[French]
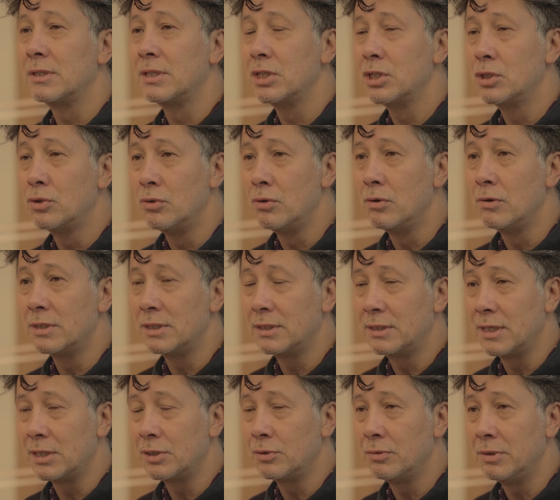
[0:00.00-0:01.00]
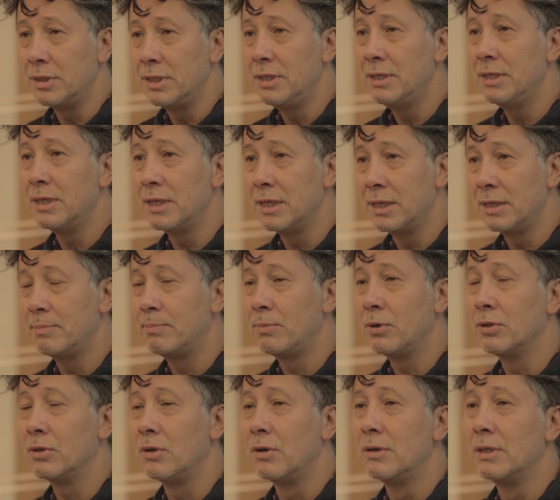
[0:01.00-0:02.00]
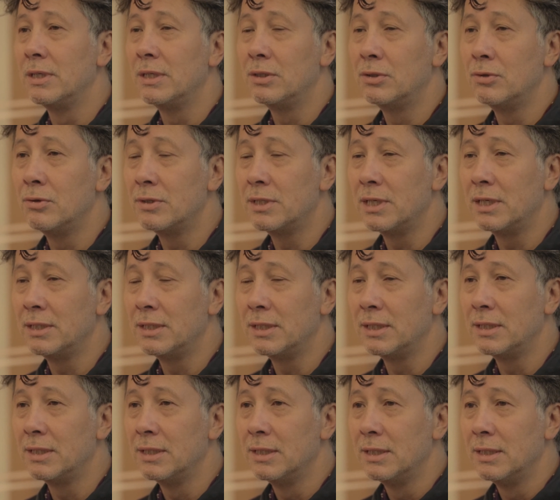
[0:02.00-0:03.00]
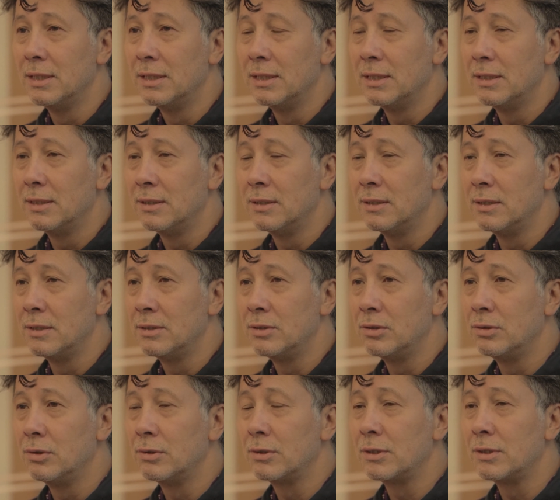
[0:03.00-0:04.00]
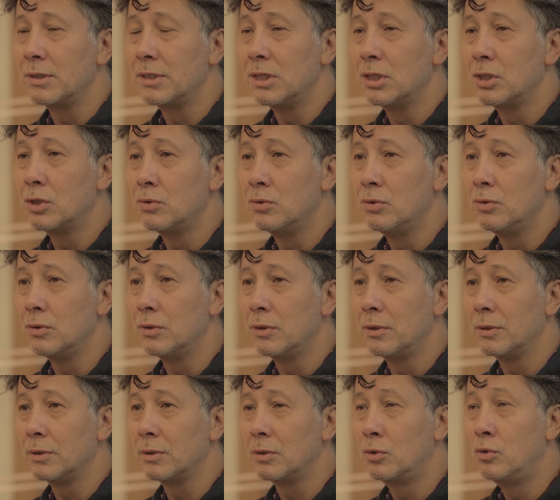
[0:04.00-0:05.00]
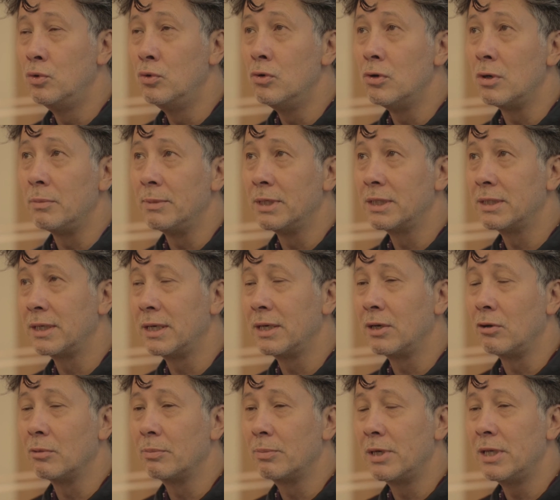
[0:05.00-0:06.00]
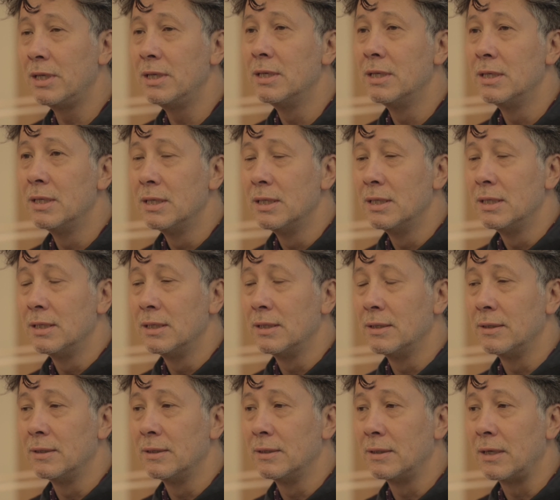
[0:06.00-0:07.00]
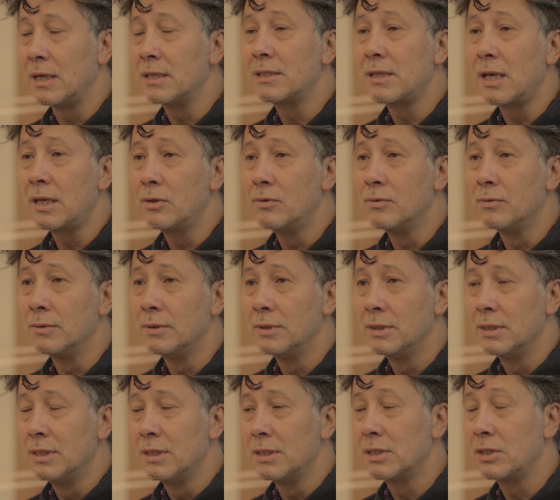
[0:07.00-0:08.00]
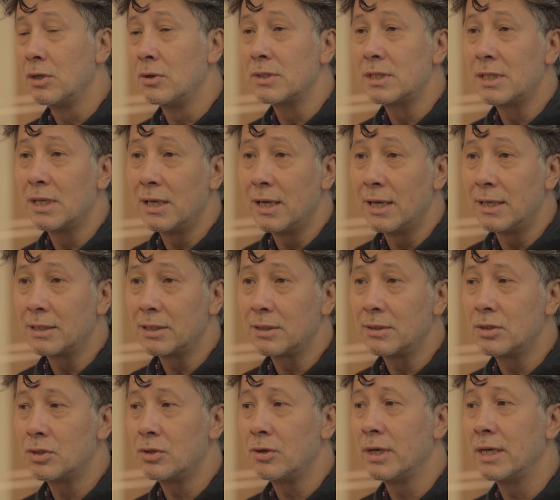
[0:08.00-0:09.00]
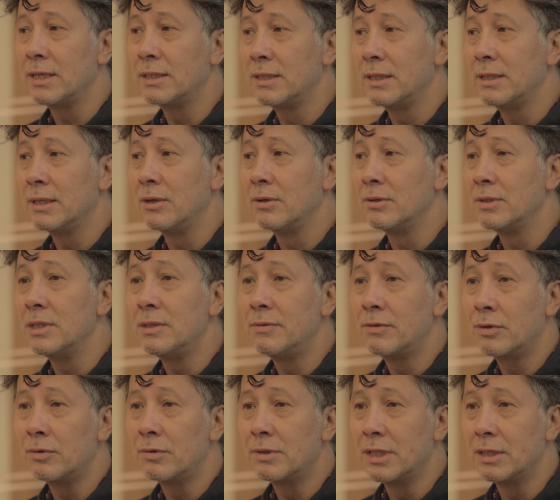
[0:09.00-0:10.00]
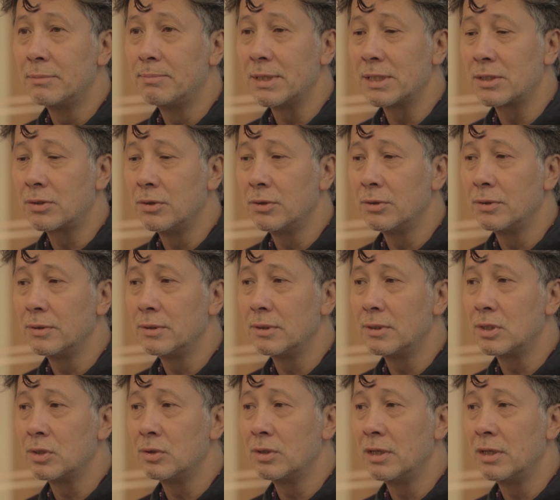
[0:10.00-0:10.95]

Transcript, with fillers: séjour aux États-Unis et pendant les deux années de notre séjour court mais très rempli à Saïgon. Sans ces lettres, j'aurais été en difficulté parce que je